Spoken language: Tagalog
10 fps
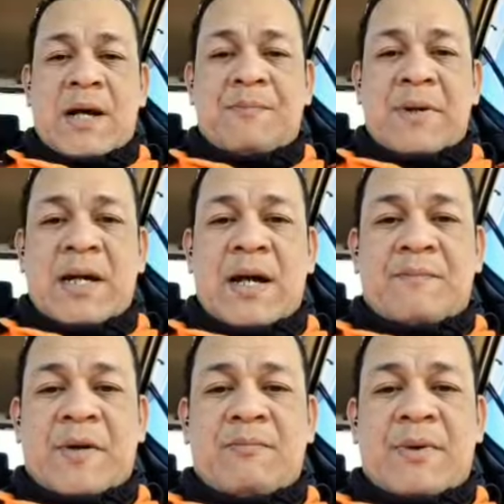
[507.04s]
Happy
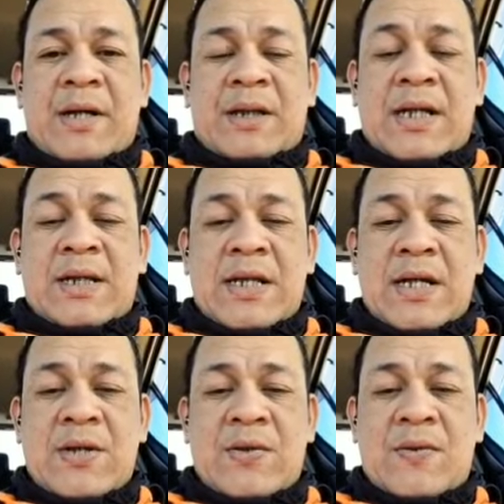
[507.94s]
happy birthday
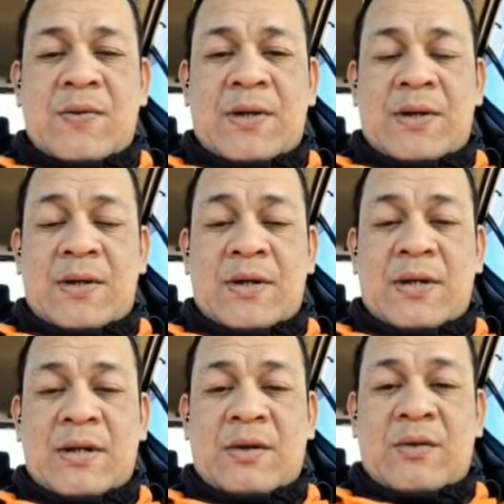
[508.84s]
sa yung
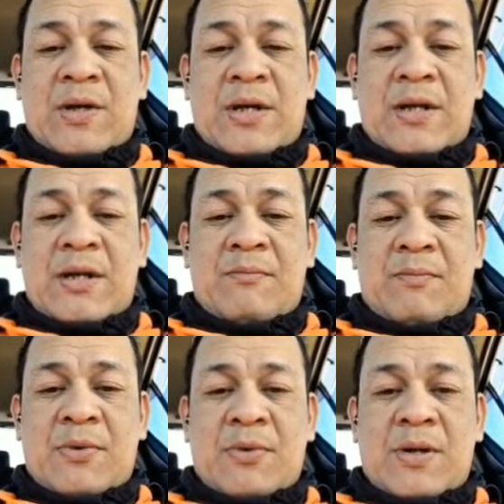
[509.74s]
uh, ah, Queen
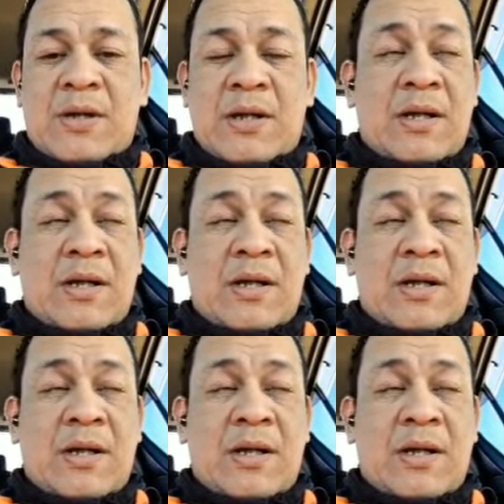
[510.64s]
Dimple.